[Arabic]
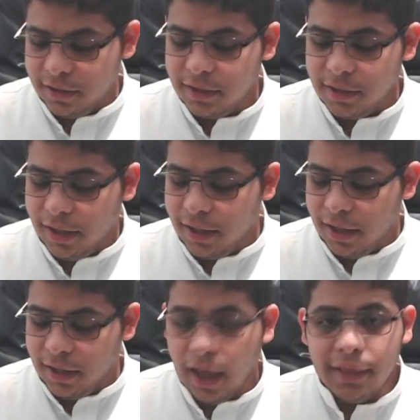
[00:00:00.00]
يعني
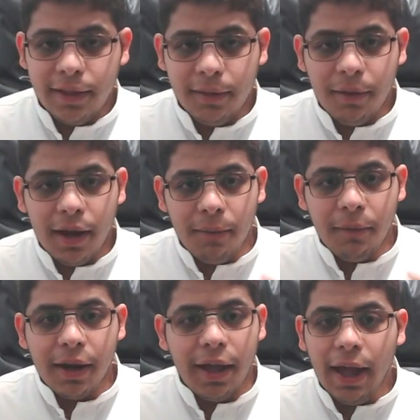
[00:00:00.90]
يعني انت عباره عن
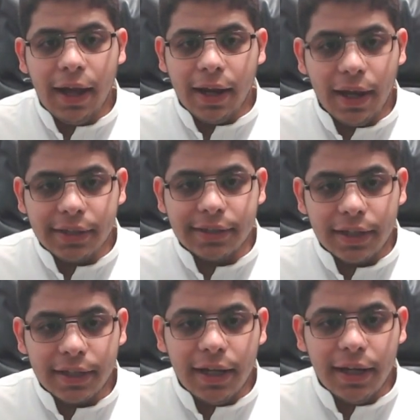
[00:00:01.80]
مراه عاريه اصلا
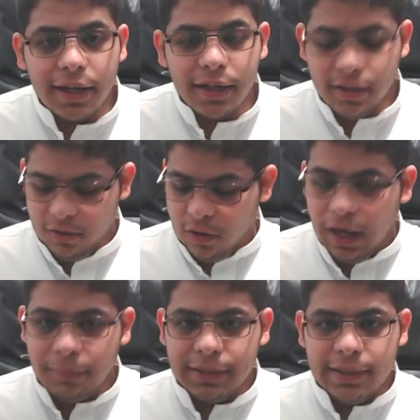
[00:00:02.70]
كلك
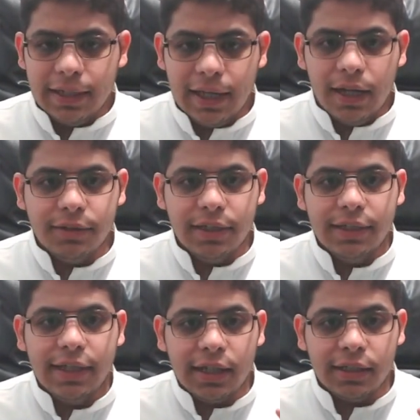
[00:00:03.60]
ولابسه سلك هنا وسلك
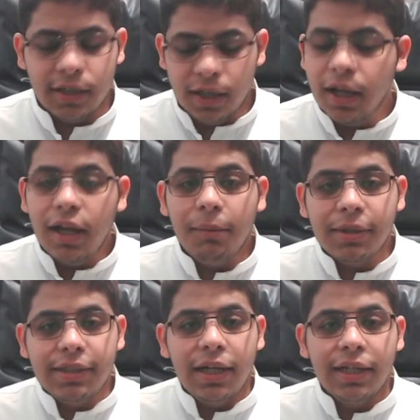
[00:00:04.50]
تحت لما
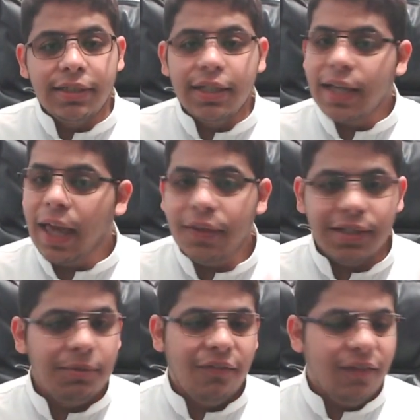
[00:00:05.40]
تشيلين السلك هذا
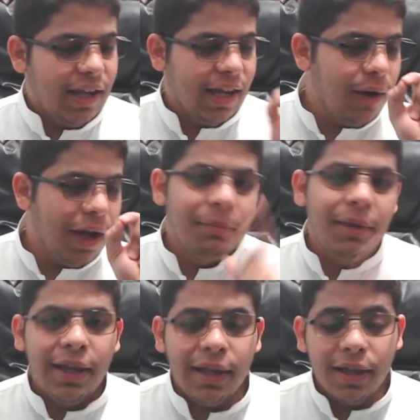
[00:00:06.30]
ايش بيفرق يعني واحد
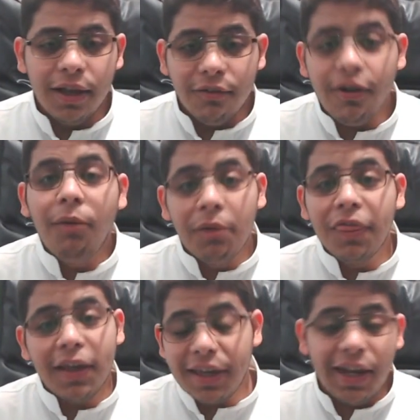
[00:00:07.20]
ملي فهم
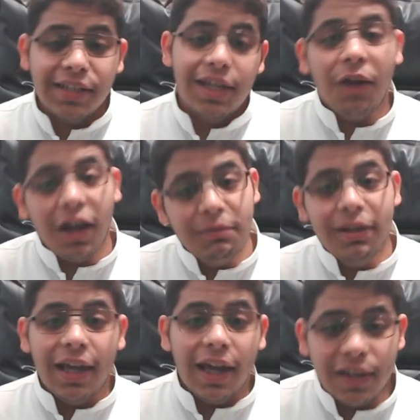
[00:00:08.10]
متضايقين عشان الواحد
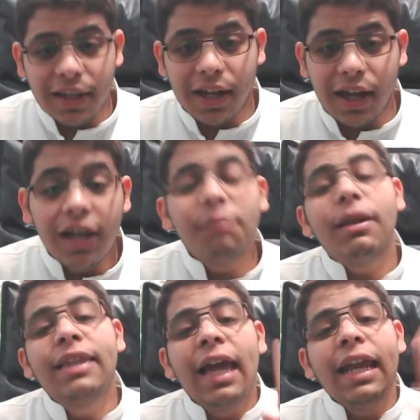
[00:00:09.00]
ملي هذا اللي راح ما
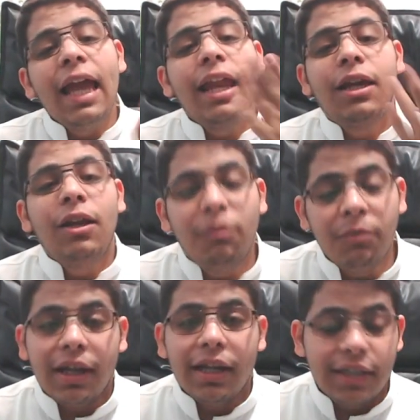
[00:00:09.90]
انت عريانه كل
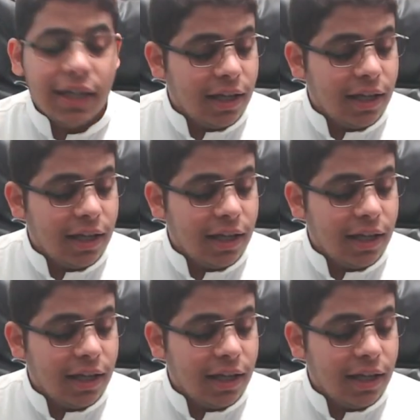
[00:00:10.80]
عمرك يا شيخه